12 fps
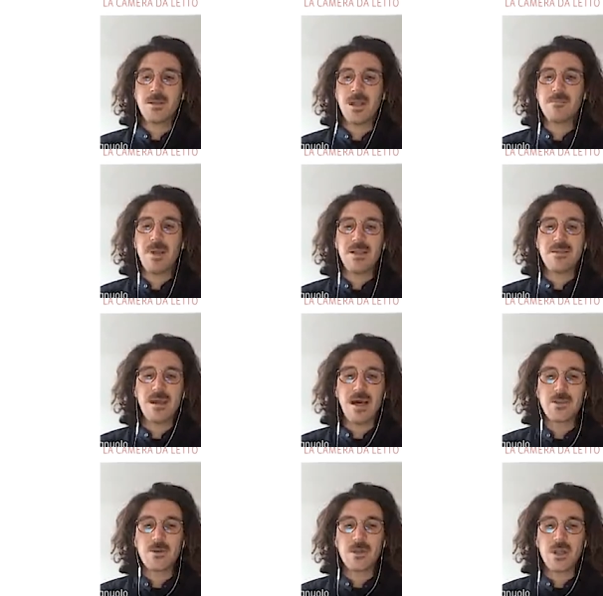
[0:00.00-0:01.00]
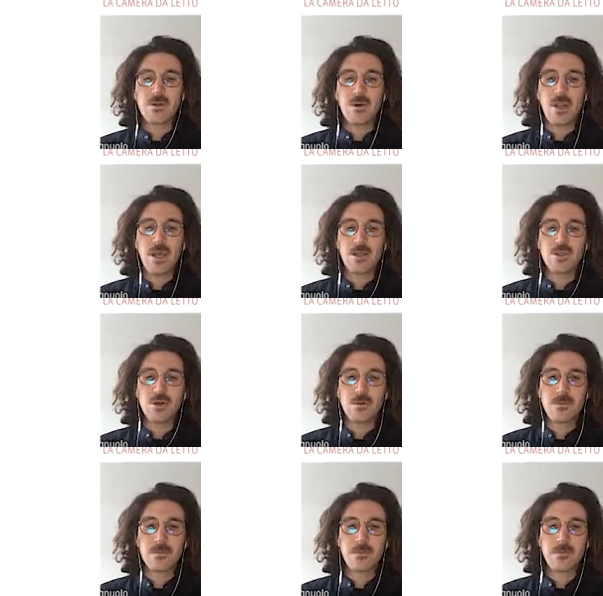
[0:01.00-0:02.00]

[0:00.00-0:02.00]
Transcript: nel bel teatro del collegio.